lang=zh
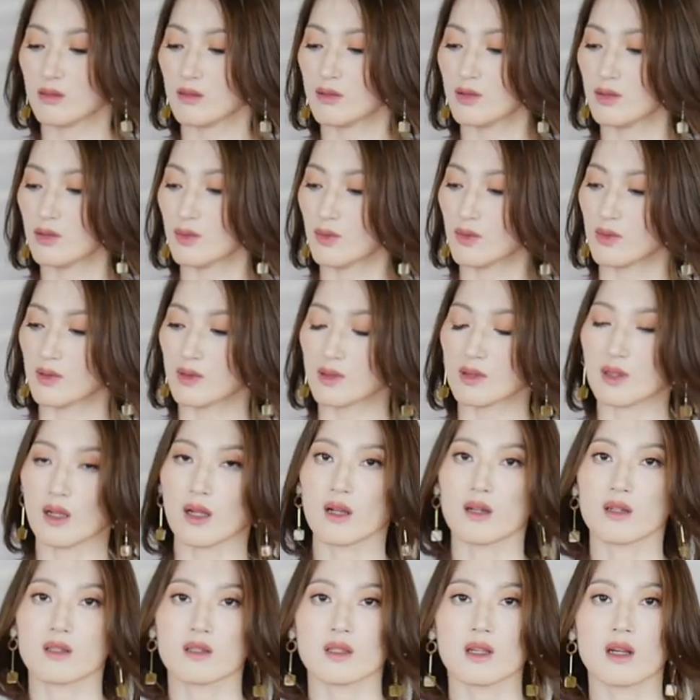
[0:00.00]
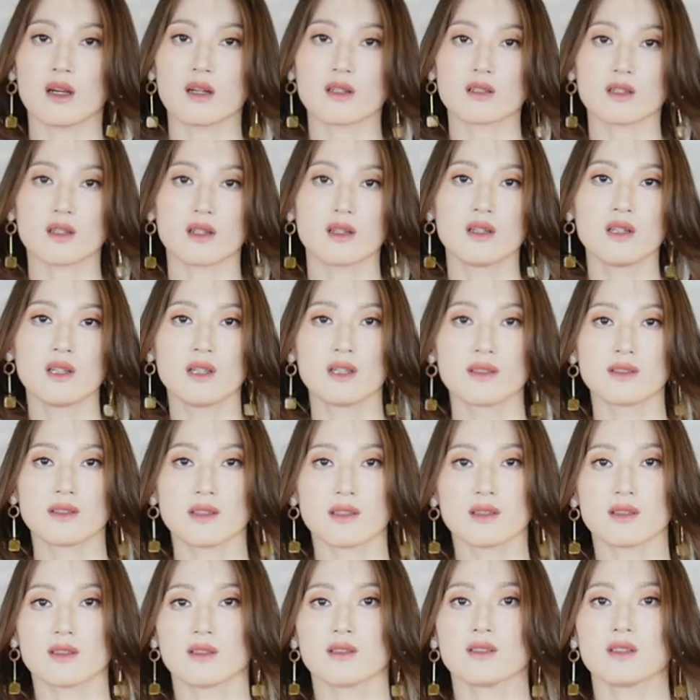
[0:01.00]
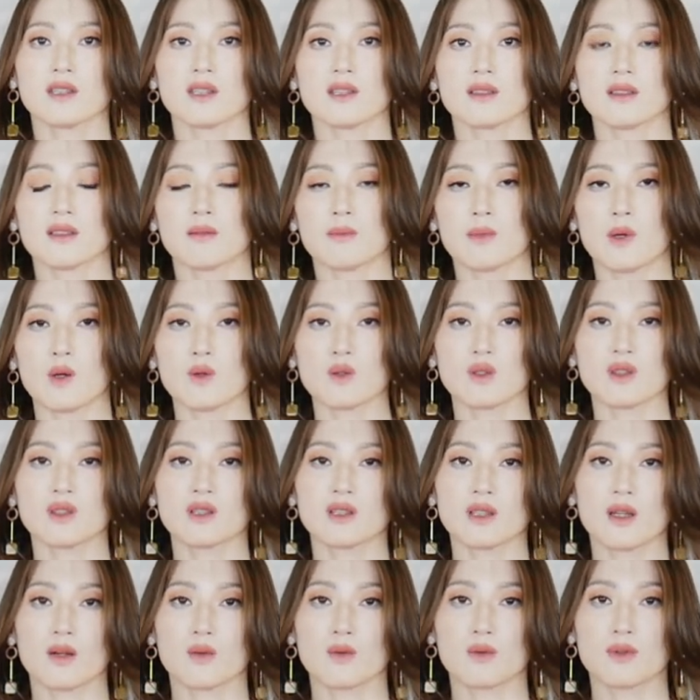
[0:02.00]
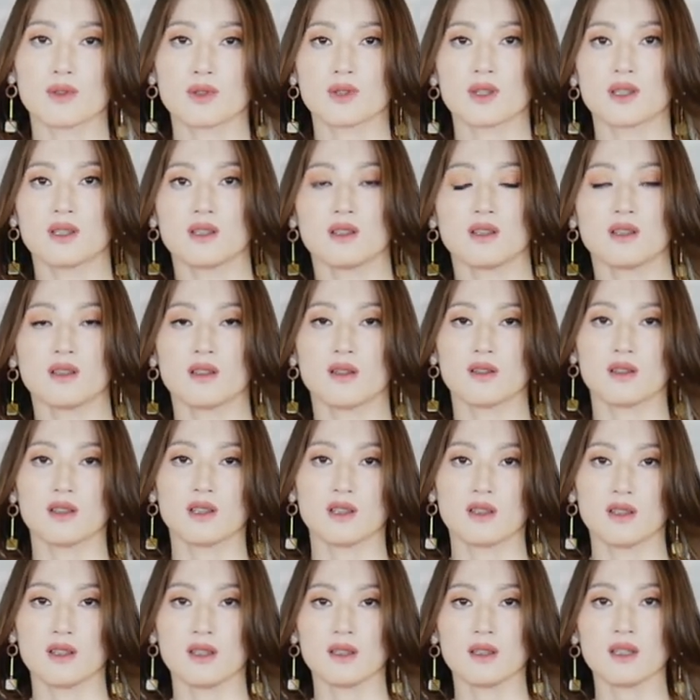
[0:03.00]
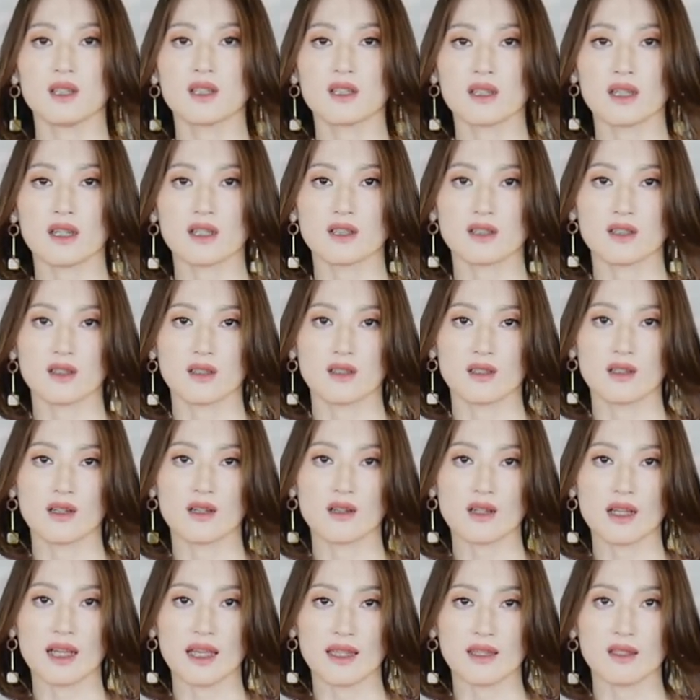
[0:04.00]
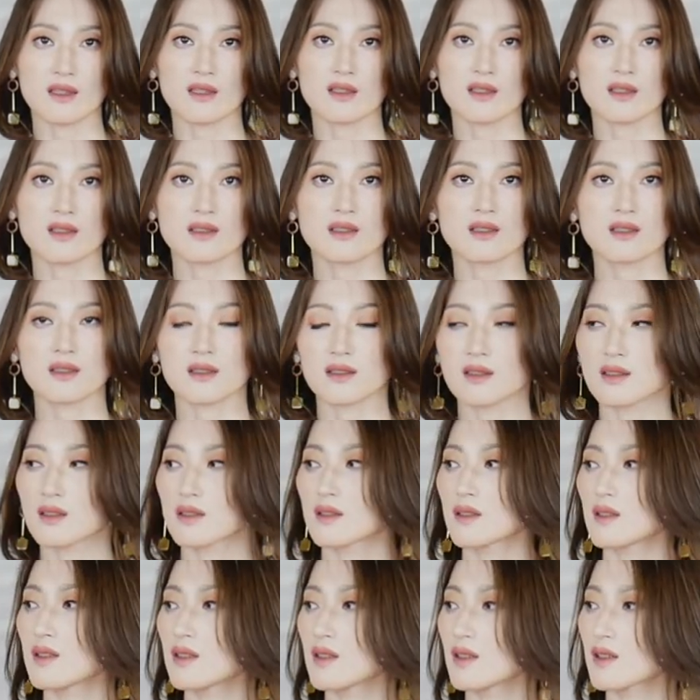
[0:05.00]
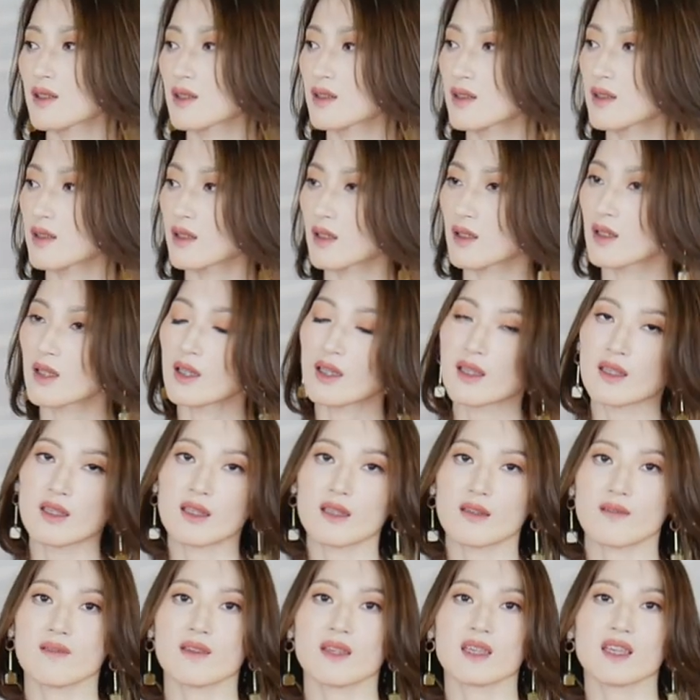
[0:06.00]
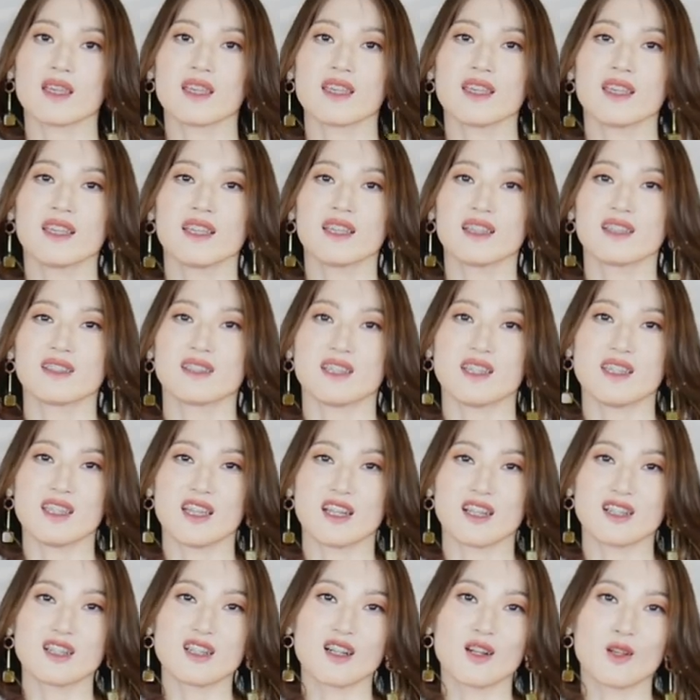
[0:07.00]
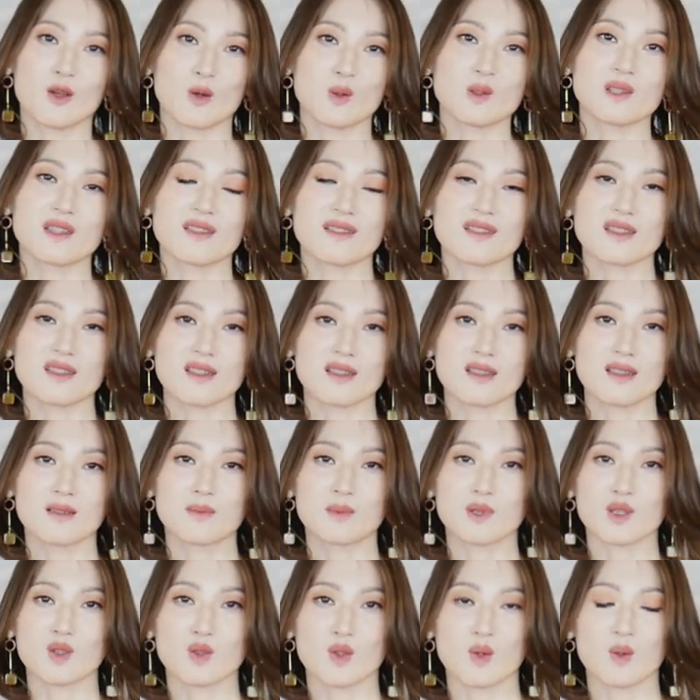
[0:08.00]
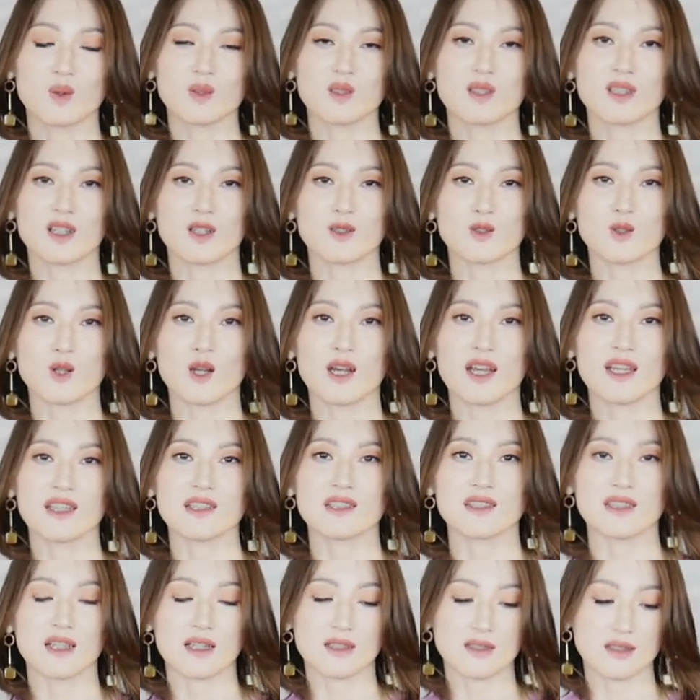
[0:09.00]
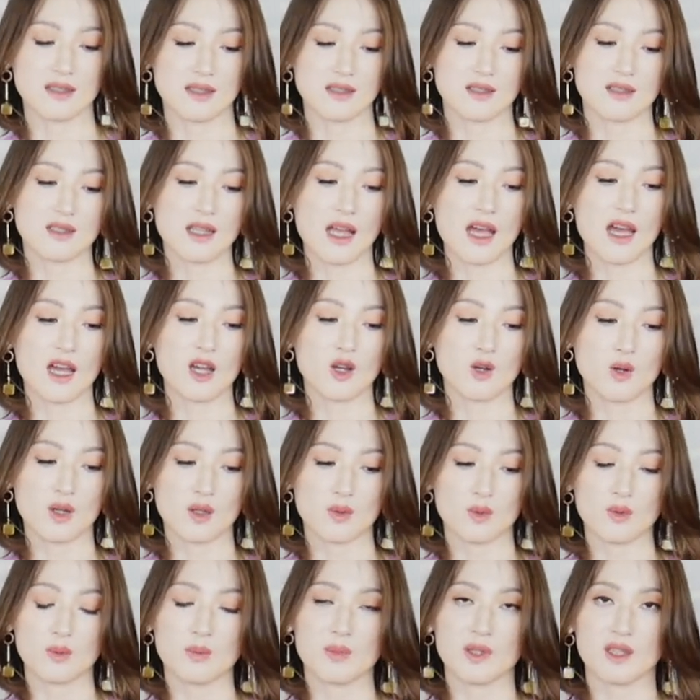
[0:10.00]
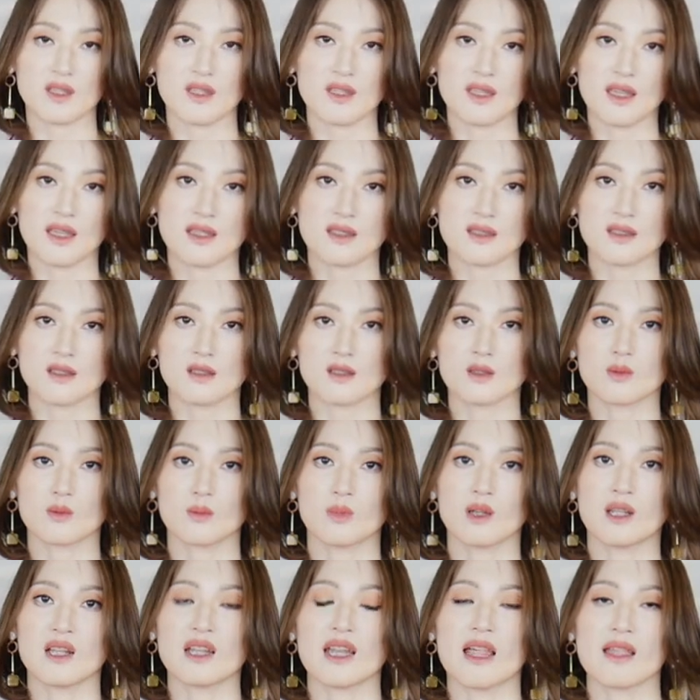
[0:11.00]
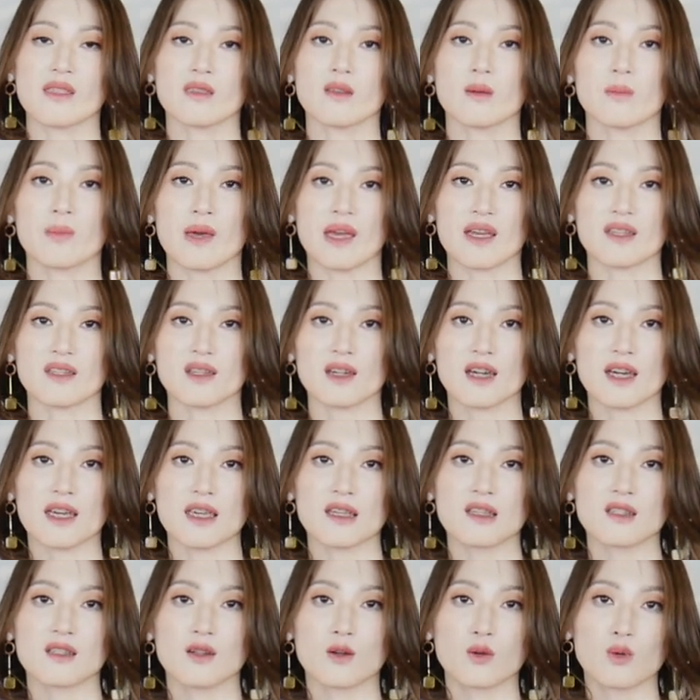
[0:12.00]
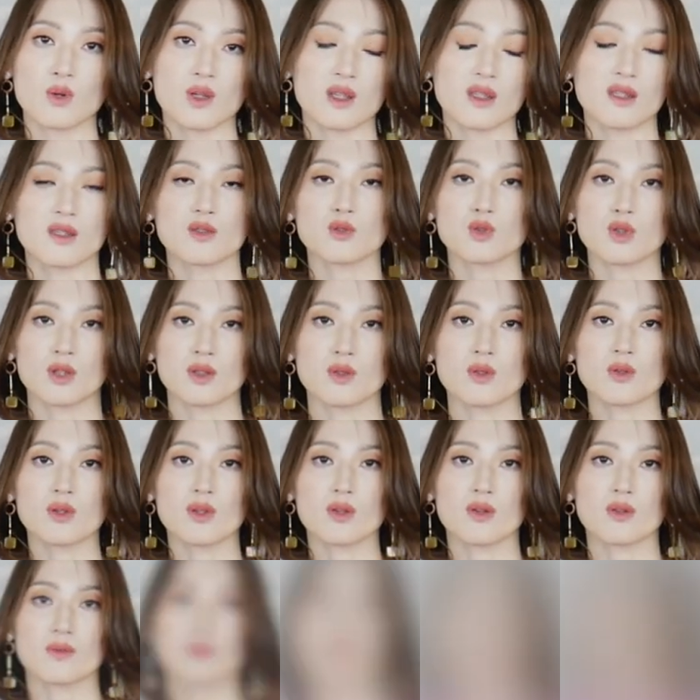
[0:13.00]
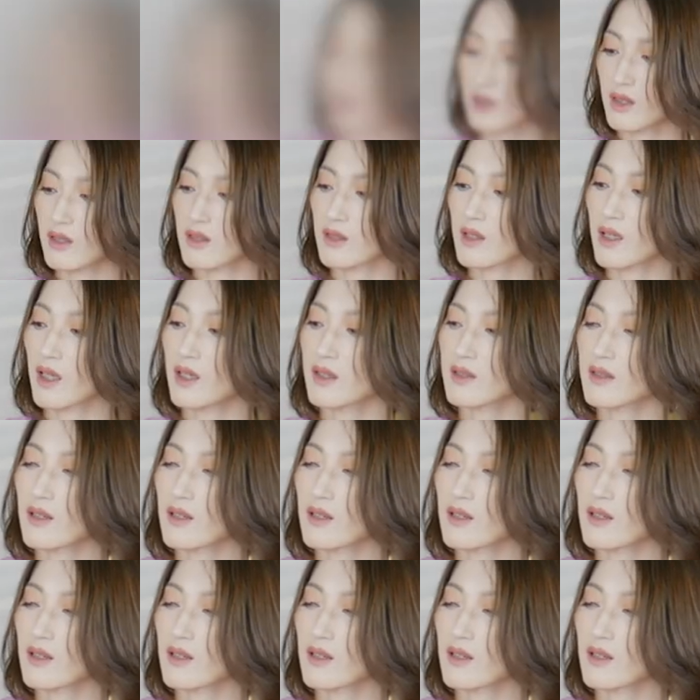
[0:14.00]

袖子上和腰上。其实这一件毛衣效果穿在身上是应该是很好看的。那紫色呢，也是因为 今年是流行紫色嘛，所以我就想try一下。其实它还有很多别的颜色，什么蓝的、白的、黑的、灰的，全都有。啊，这个开